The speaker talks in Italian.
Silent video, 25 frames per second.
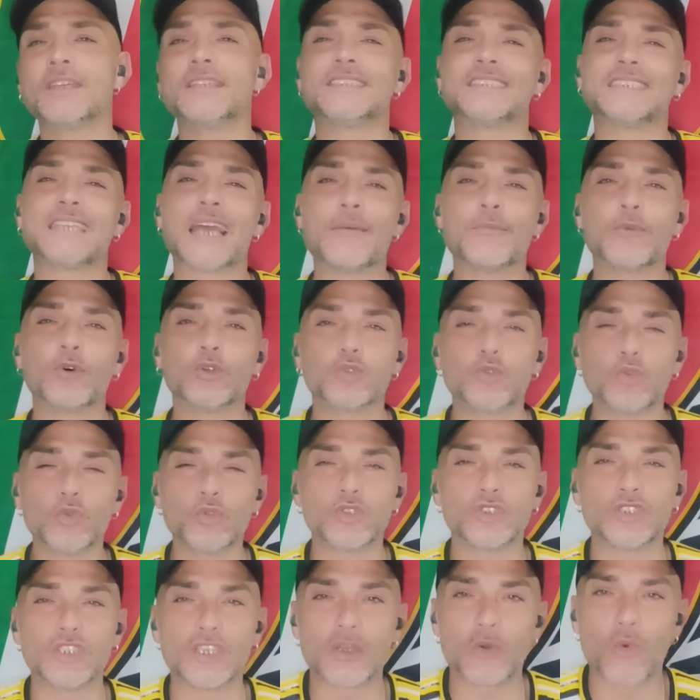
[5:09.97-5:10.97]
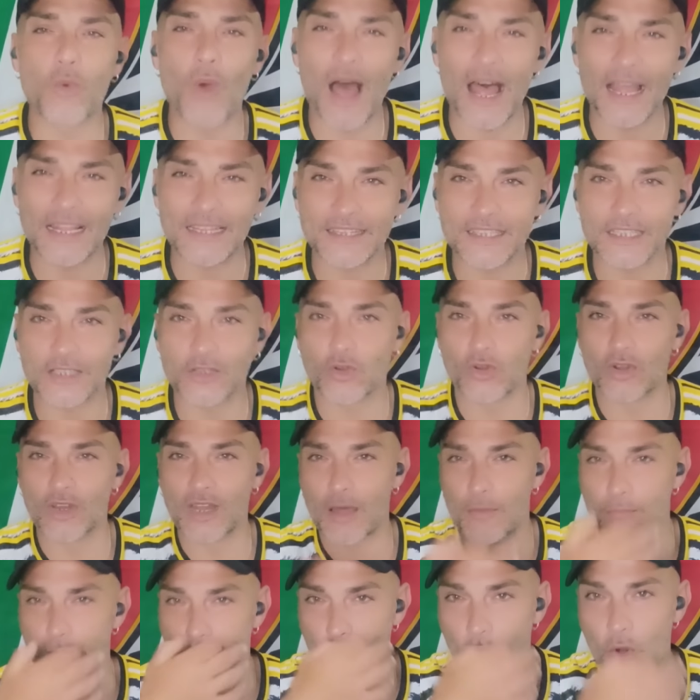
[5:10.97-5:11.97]
siamo tutti quanti con
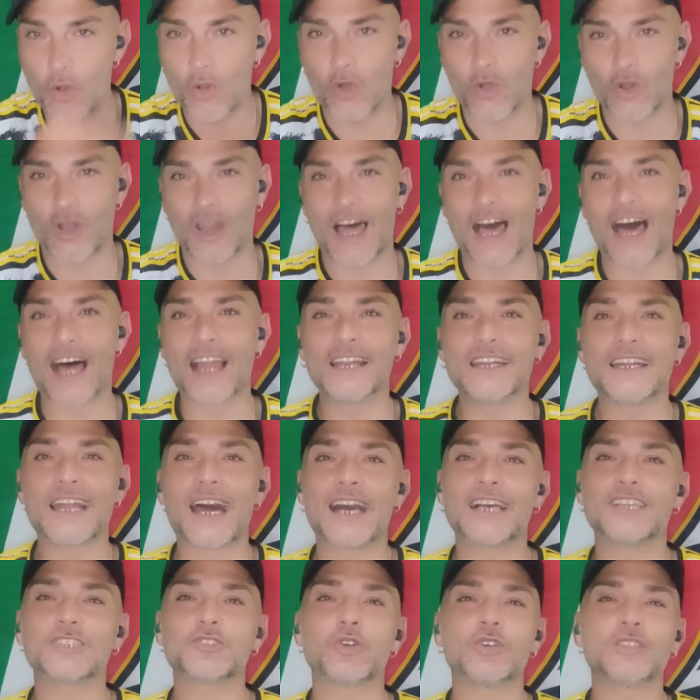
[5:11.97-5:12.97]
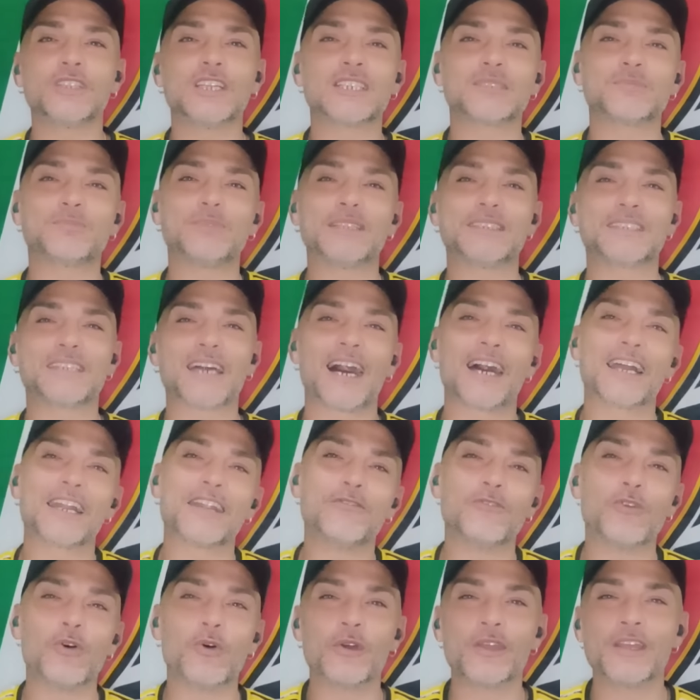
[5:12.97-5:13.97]
la boccola al naso ad aspettare
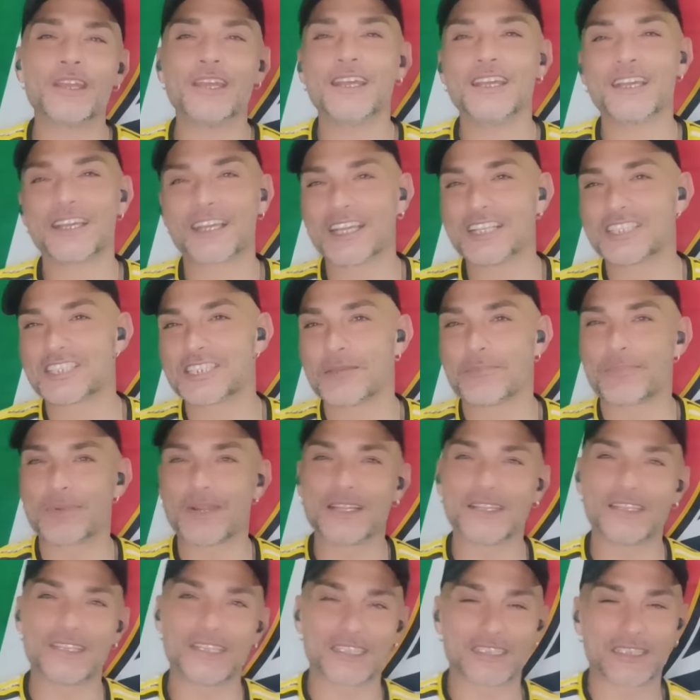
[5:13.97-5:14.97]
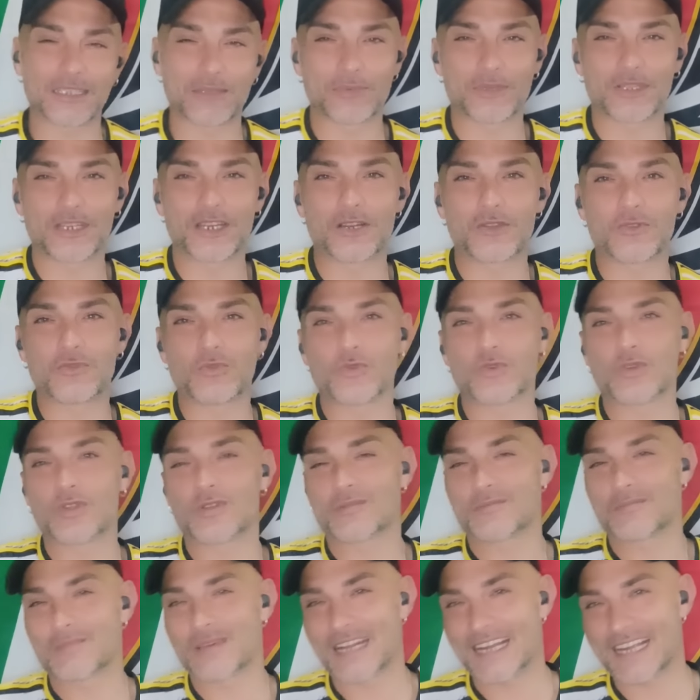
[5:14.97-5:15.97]
voi che ci prendete per il culo.
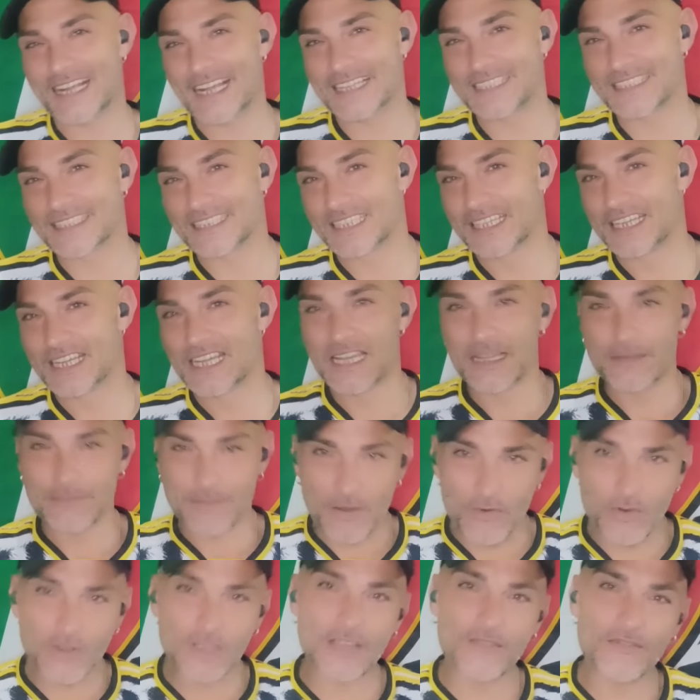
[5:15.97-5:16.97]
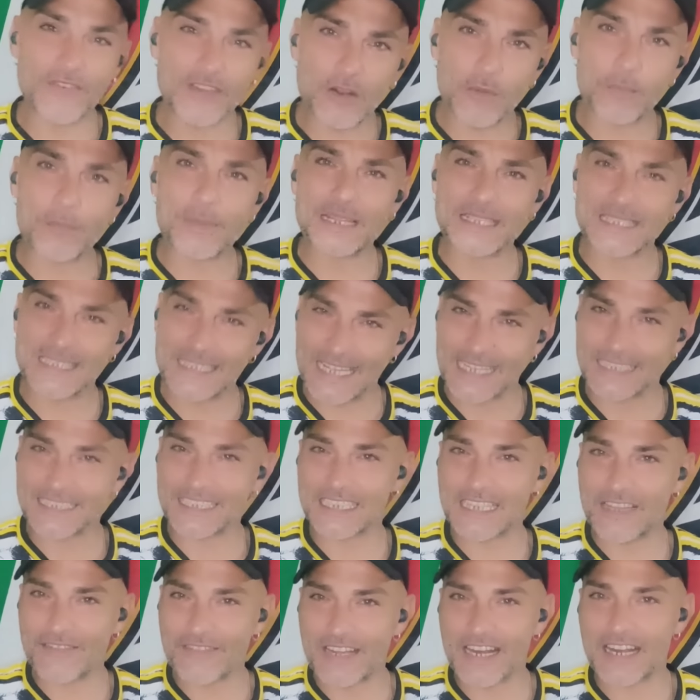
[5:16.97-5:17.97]
Ma ragazzi, ma voi davvero pensate
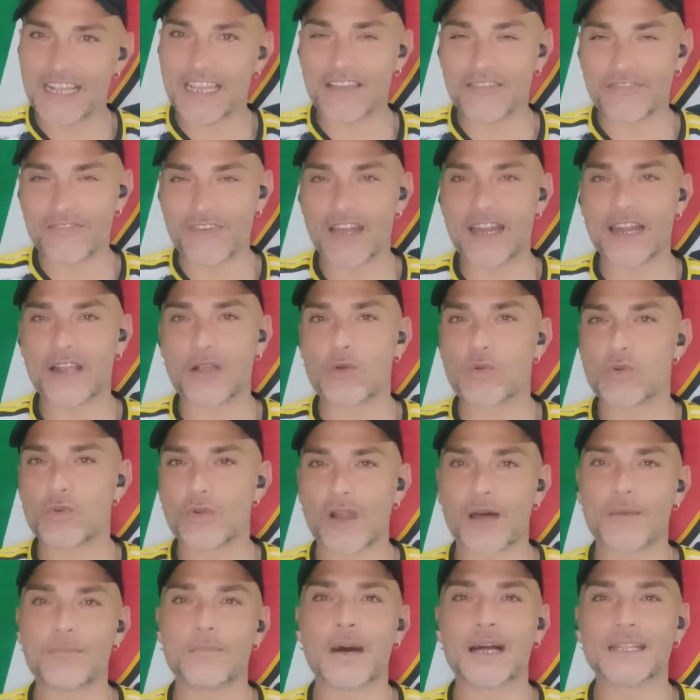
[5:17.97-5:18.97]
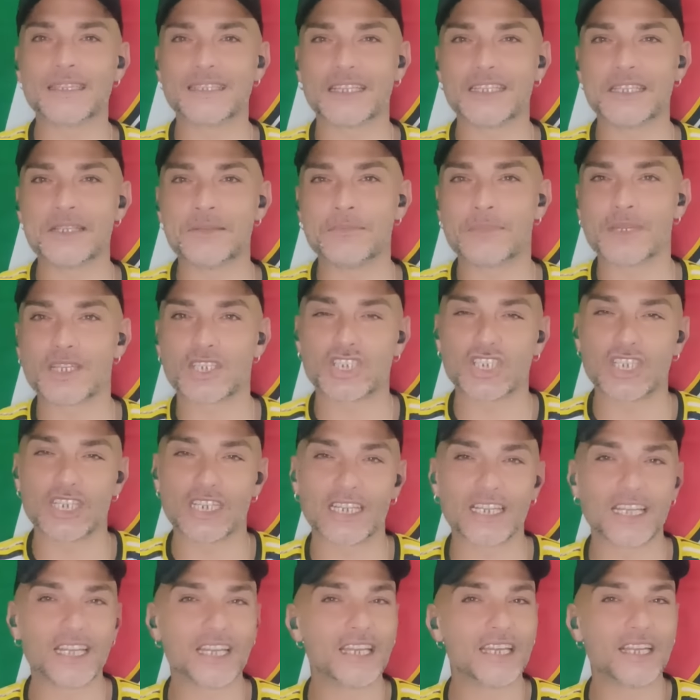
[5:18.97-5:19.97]
di avere a che fare con una banda di
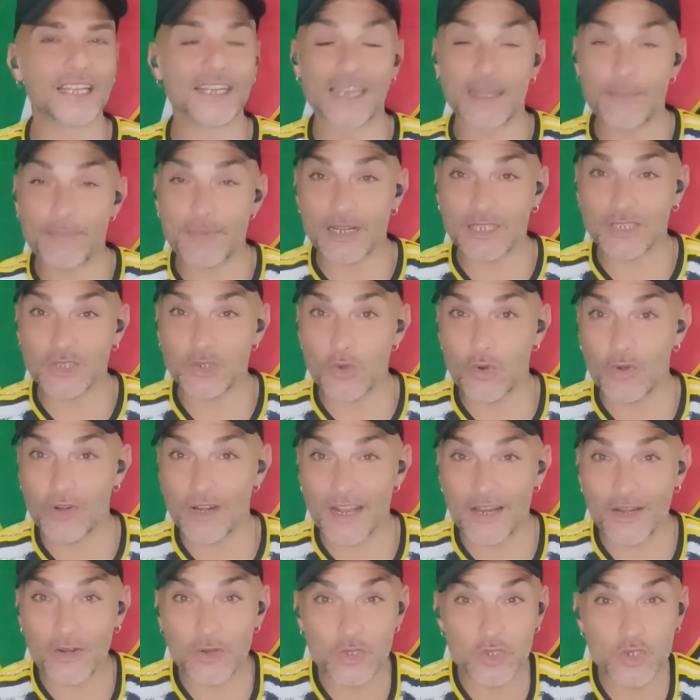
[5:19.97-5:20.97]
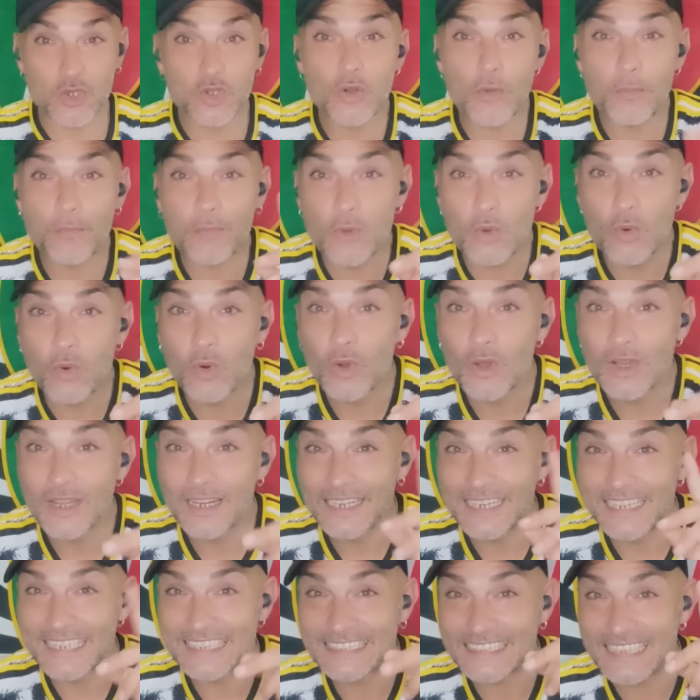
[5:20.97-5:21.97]
imbecilli? Le persone non sono più
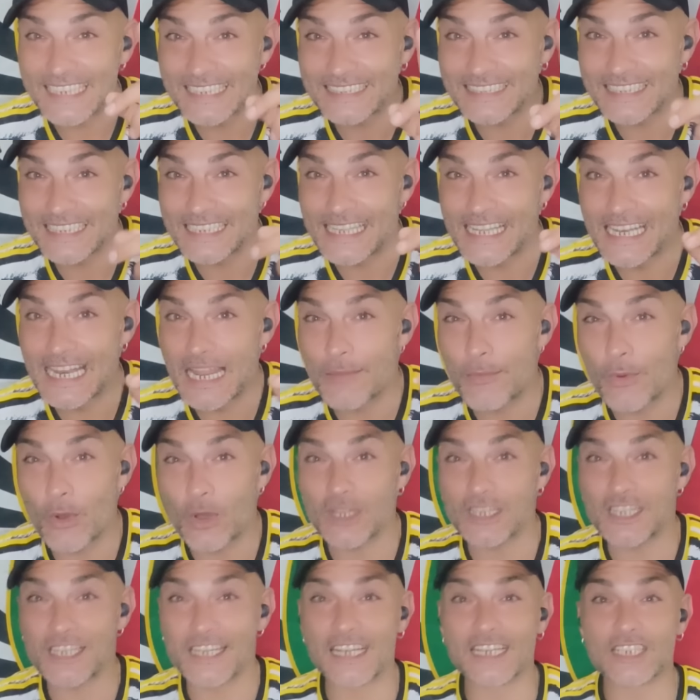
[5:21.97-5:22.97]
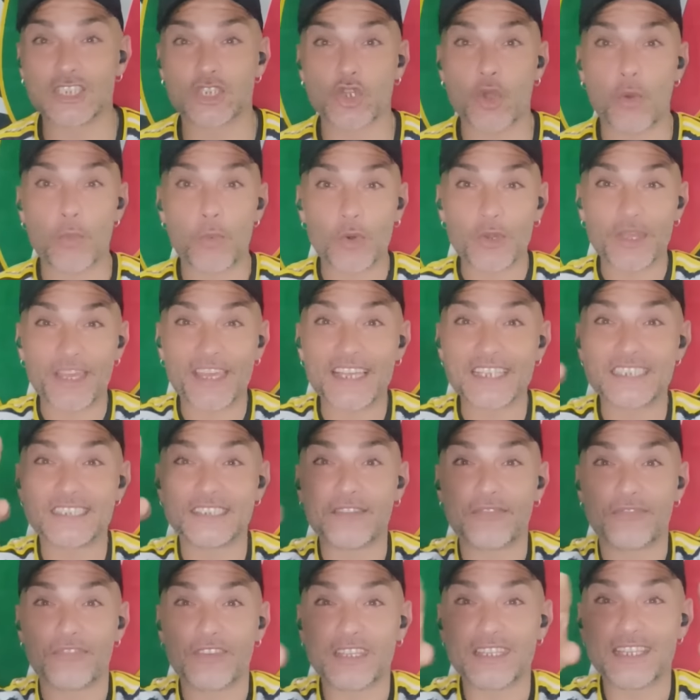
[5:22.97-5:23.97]
le stesse dell'epoca di Calciopoli che
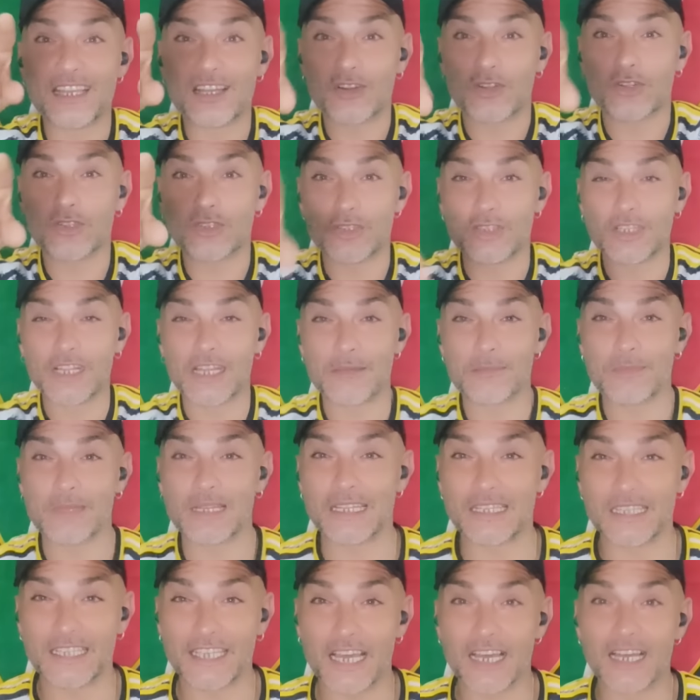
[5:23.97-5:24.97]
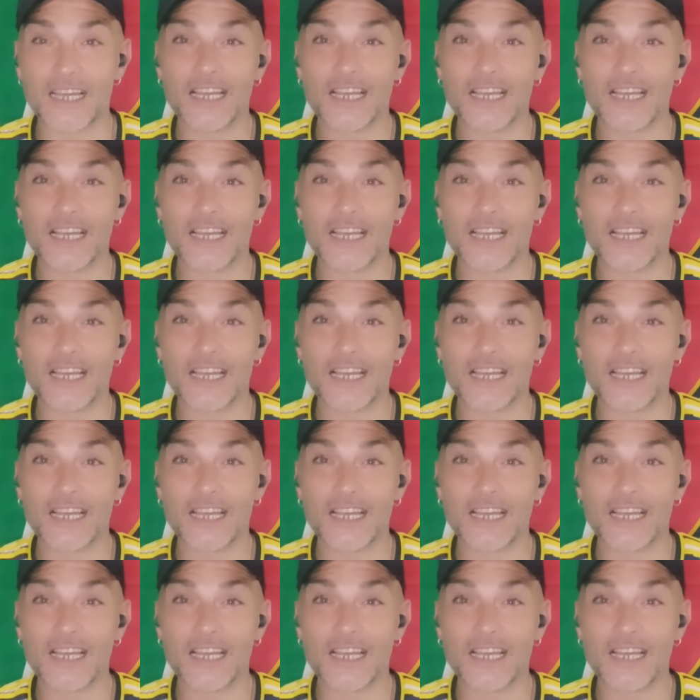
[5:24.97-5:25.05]
si fidano dei media.